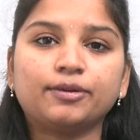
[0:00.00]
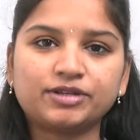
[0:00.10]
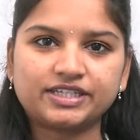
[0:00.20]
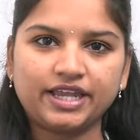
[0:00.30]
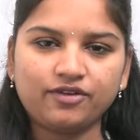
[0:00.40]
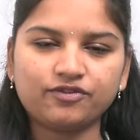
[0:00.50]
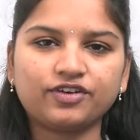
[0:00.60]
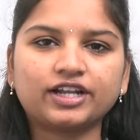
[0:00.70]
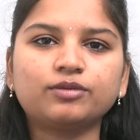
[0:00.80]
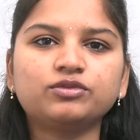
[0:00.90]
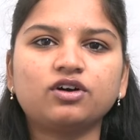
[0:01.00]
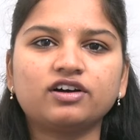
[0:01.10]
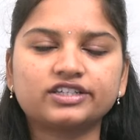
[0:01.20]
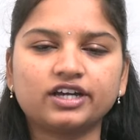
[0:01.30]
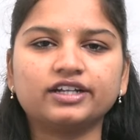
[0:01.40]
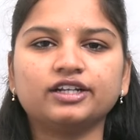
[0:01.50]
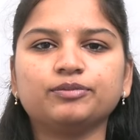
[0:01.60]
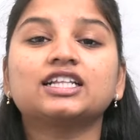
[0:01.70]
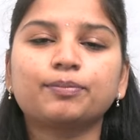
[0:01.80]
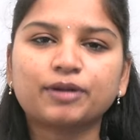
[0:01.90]
నమస్తే వెల్కమ్ టు అవర్ ఛానల్
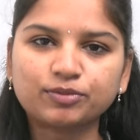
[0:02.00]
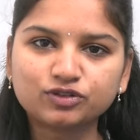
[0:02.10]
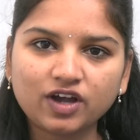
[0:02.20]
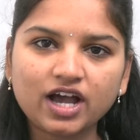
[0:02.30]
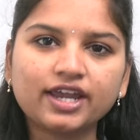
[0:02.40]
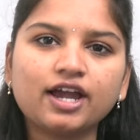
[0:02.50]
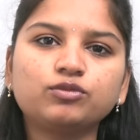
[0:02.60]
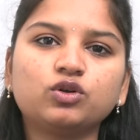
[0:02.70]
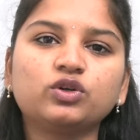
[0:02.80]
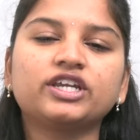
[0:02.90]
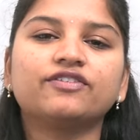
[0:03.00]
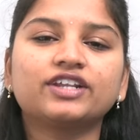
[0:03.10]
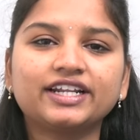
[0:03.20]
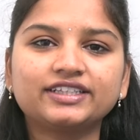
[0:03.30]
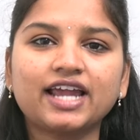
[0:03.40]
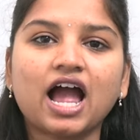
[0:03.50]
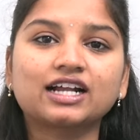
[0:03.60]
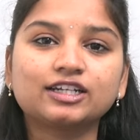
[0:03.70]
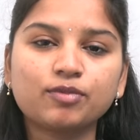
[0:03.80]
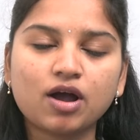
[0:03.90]
గత ప్రభుత్వ హయాంలో ఎవరైతే
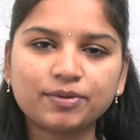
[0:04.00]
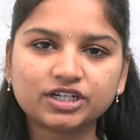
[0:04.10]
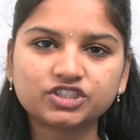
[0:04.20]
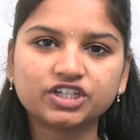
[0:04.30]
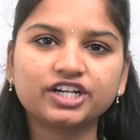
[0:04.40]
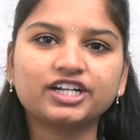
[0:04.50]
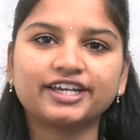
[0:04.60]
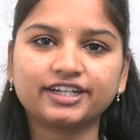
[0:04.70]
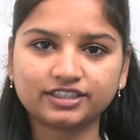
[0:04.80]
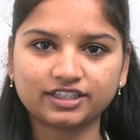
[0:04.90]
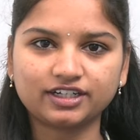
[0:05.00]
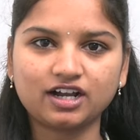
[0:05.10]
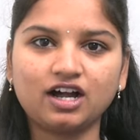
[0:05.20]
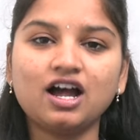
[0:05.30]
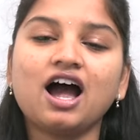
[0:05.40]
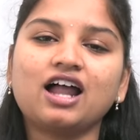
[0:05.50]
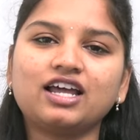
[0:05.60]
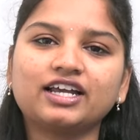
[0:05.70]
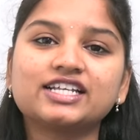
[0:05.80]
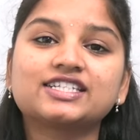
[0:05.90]
అగ్నిమాపక జనరల్ డైరెక్టర్గా
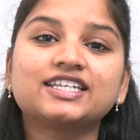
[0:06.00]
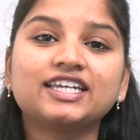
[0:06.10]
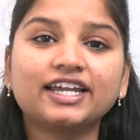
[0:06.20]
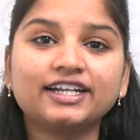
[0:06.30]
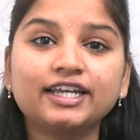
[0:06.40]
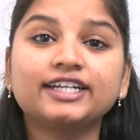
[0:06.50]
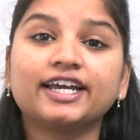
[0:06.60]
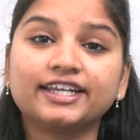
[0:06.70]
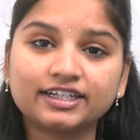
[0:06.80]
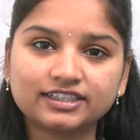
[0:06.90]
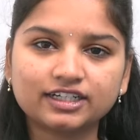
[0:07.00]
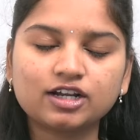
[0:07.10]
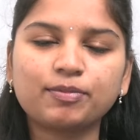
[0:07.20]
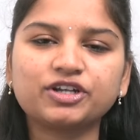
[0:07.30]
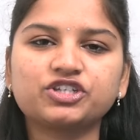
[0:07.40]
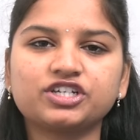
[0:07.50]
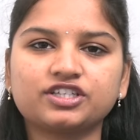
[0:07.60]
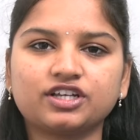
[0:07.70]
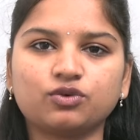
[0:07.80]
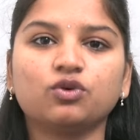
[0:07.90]
అలాగే సిఐడి డైరెక్టర్గా
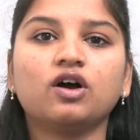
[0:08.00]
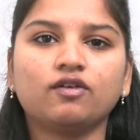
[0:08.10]
పనిచేశారో